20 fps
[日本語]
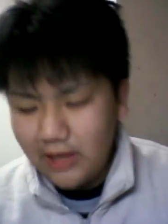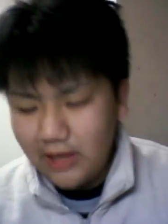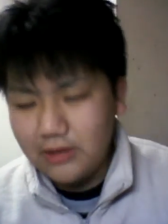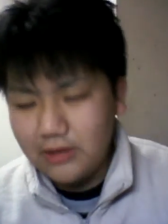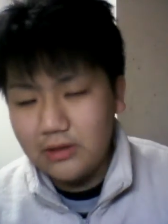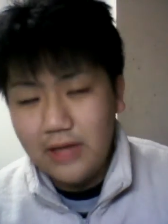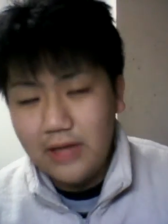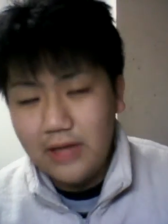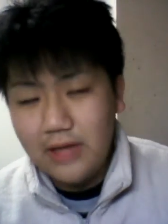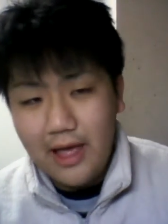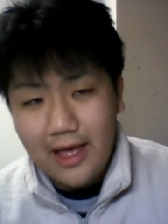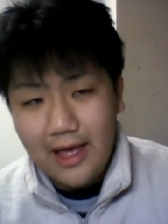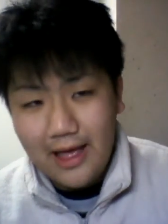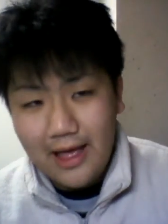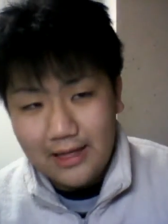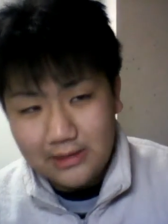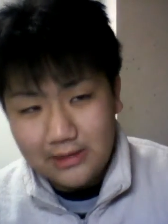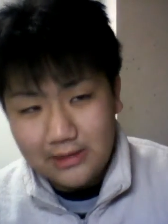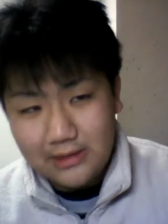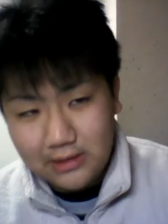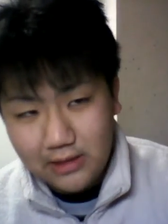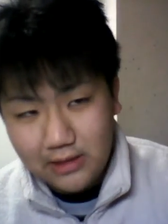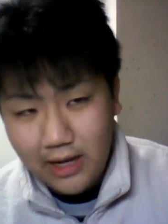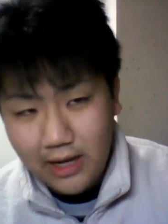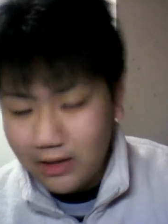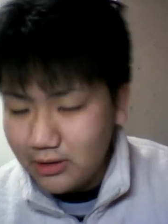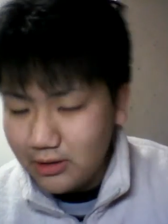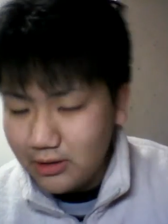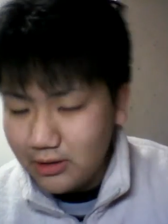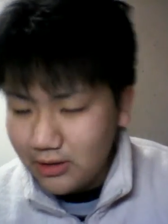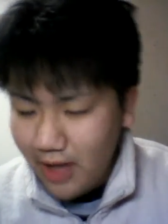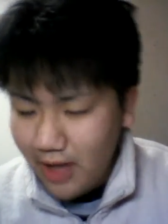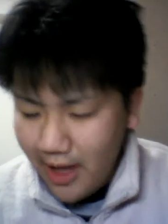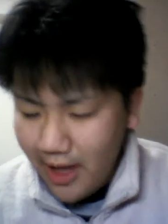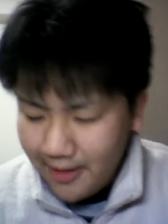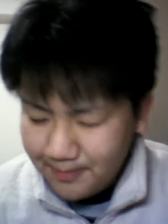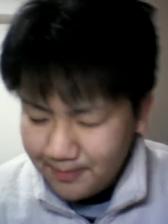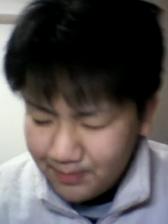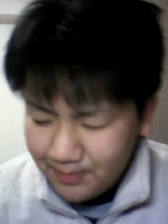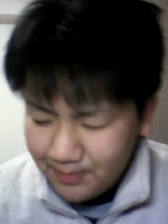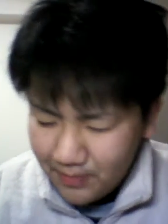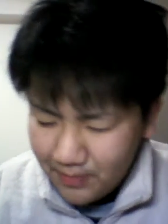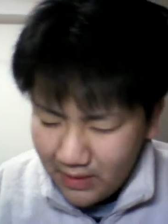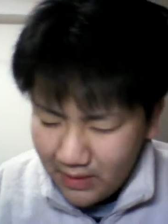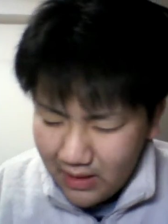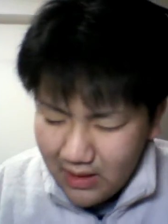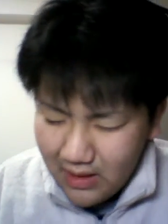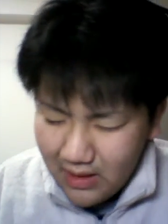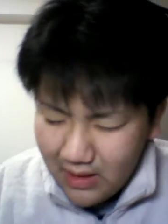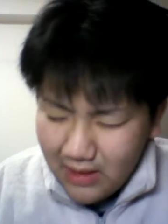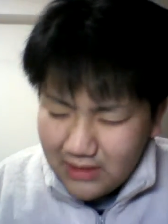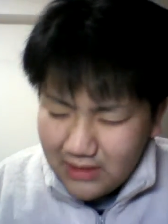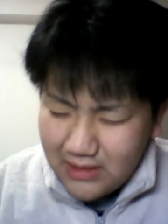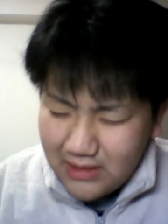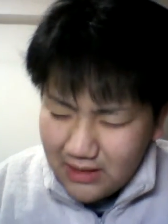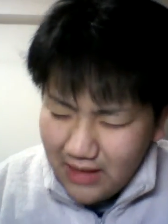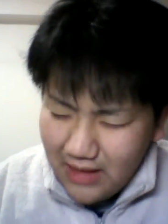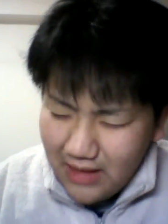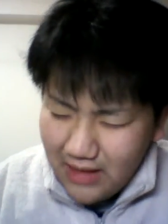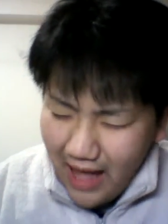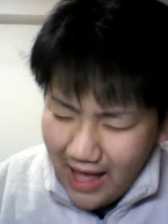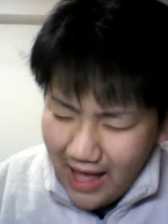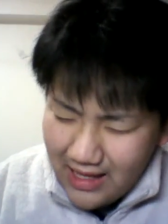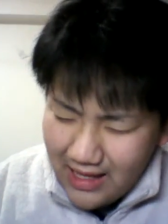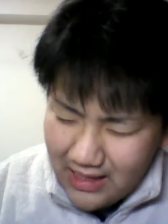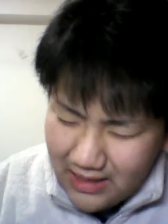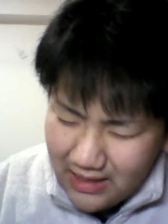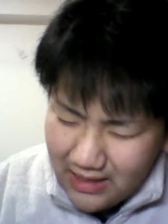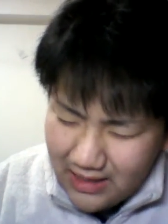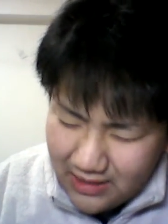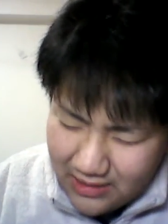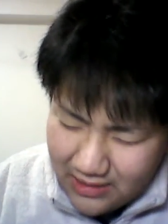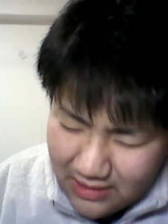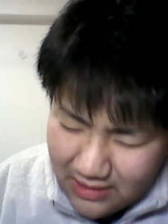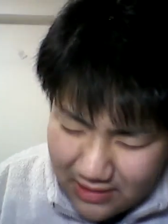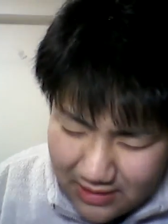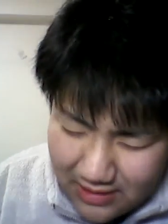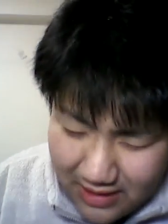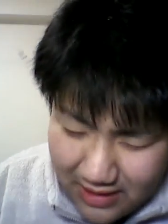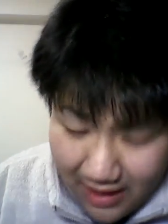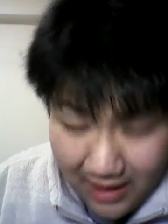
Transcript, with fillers: 辛くて、辛くて、辛いん